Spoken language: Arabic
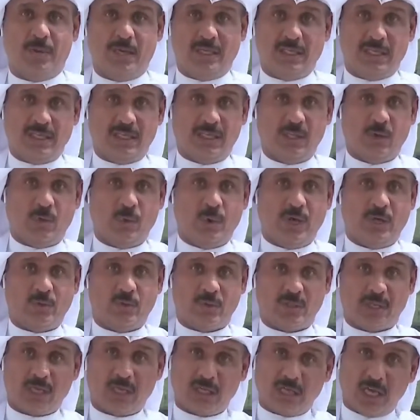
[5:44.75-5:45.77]
بريده الكويت
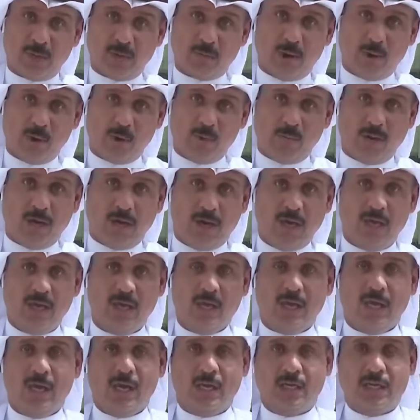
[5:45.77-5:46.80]
وزاره الكهرباء والماء
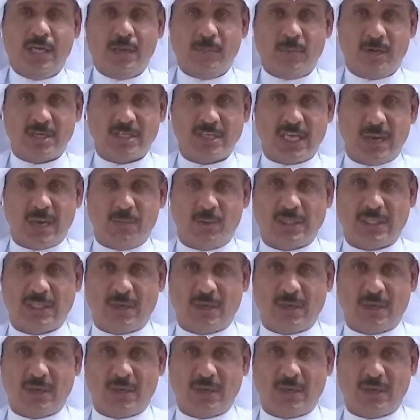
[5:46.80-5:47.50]
الكل ما شاء الله